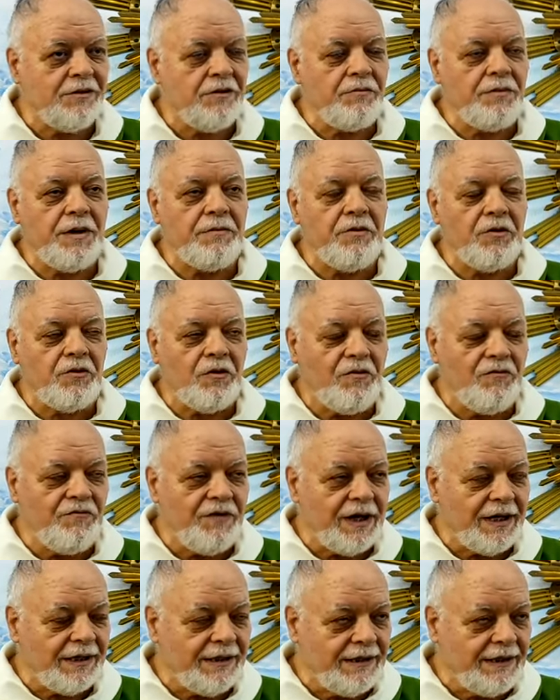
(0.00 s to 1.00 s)
dobbiamo
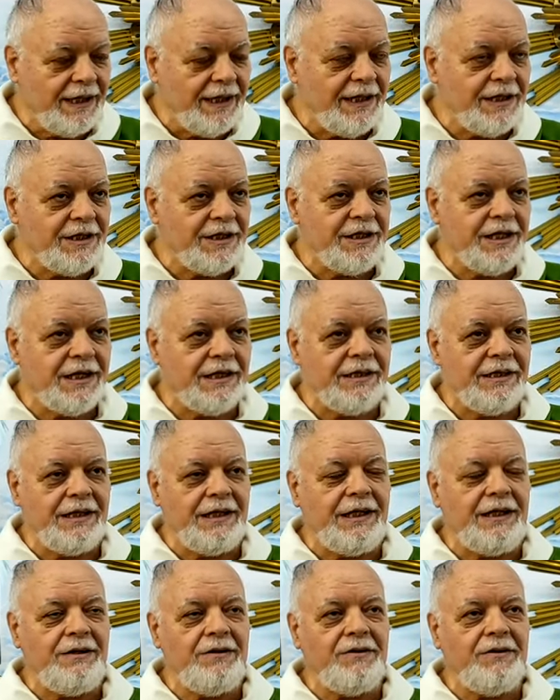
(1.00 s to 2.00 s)
convertirci a
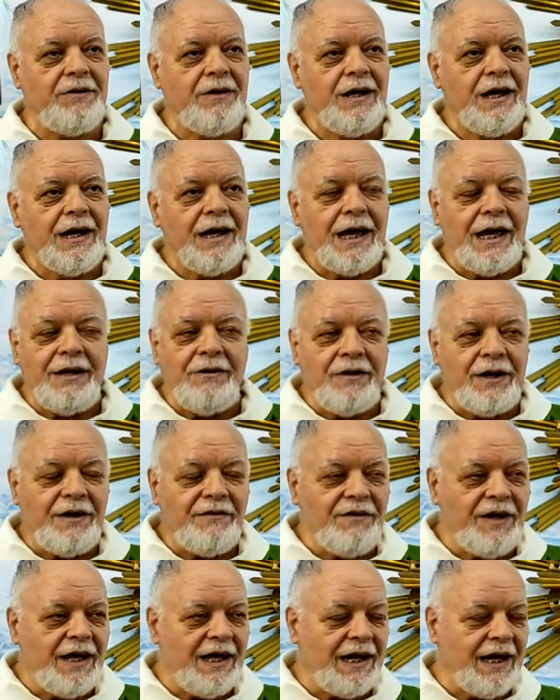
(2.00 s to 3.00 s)
Dio e non
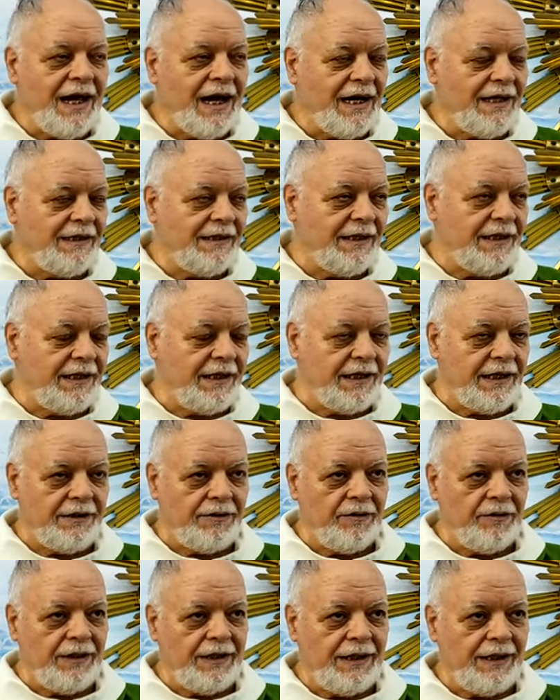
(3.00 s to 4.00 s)
avere altri
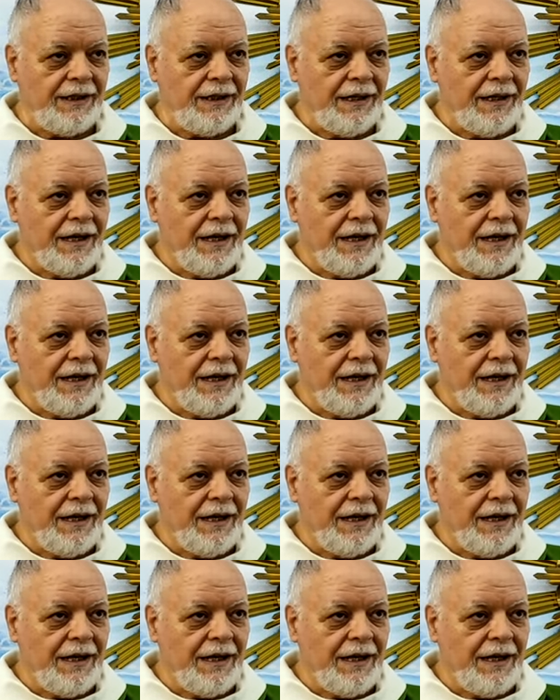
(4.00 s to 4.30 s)
idoli.